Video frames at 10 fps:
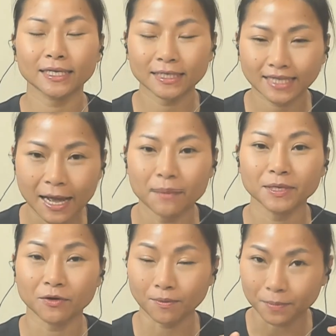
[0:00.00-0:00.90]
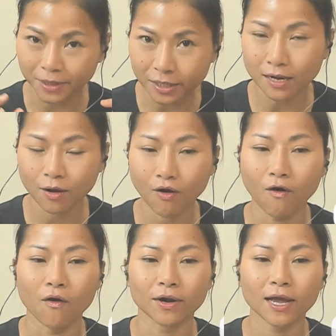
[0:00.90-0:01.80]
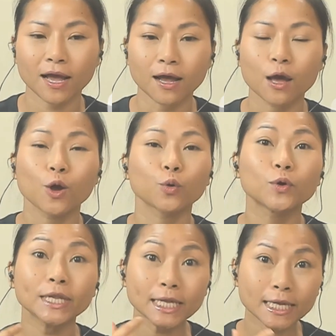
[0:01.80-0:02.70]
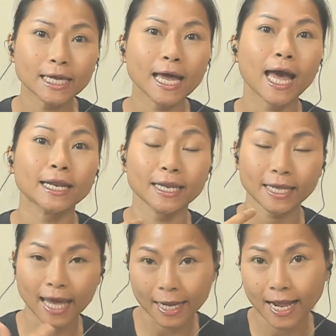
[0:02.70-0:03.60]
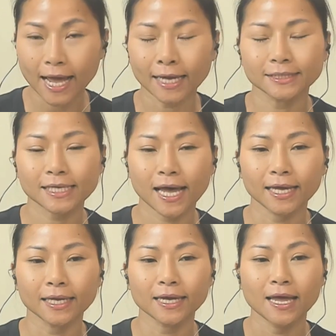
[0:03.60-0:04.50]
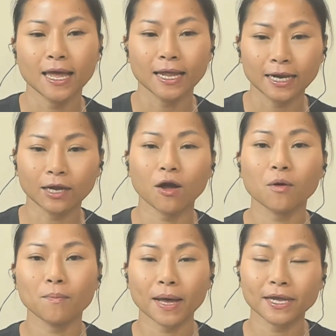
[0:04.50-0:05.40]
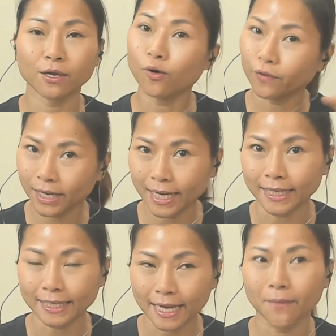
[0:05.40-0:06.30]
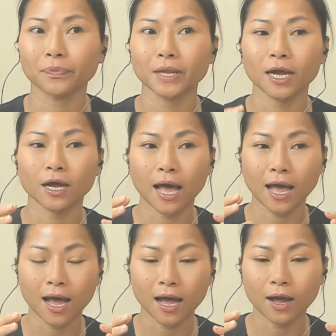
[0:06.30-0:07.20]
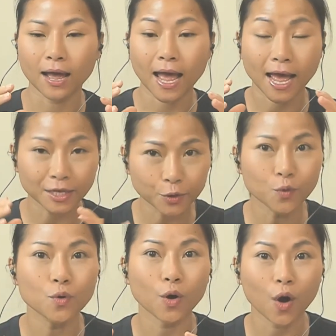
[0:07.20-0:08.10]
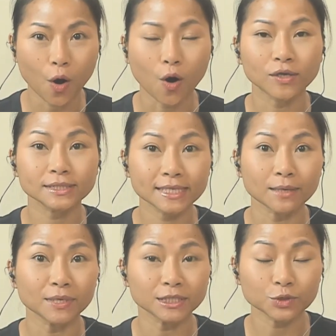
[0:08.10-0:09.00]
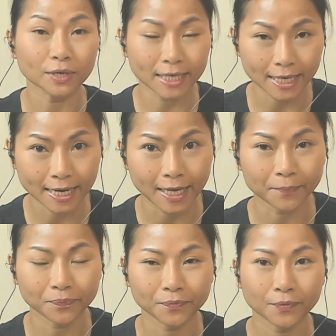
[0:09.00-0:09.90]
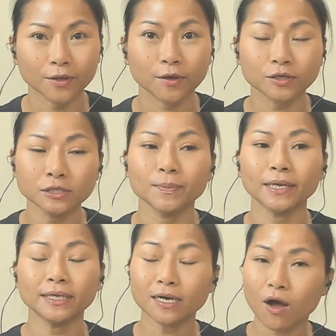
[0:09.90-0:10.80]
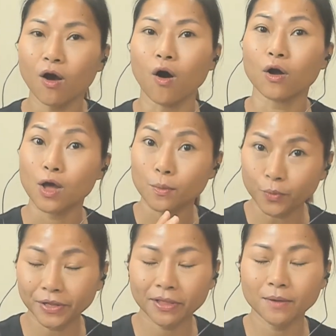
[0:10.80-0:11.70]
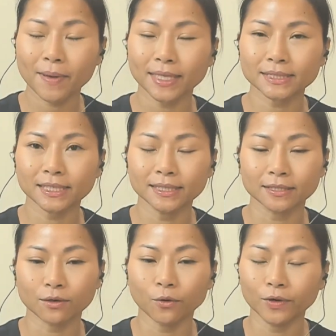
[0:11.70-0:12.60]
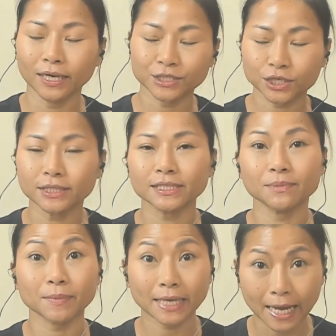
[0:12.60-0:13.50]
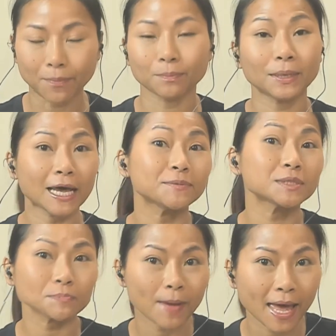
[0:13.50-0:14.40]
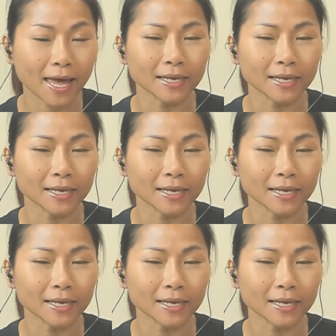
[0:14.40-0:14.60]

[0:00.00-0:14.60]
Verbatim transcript: ทำเกี่ยวกับเรื่องของนะคะวิธีการในการหายใจ แล้วก็ไป correlate กับอายุของสิ่งมีชีวิตนั้นๆก็คือเป็นเรื่องของ breathing pattern correlationship กับ lifespan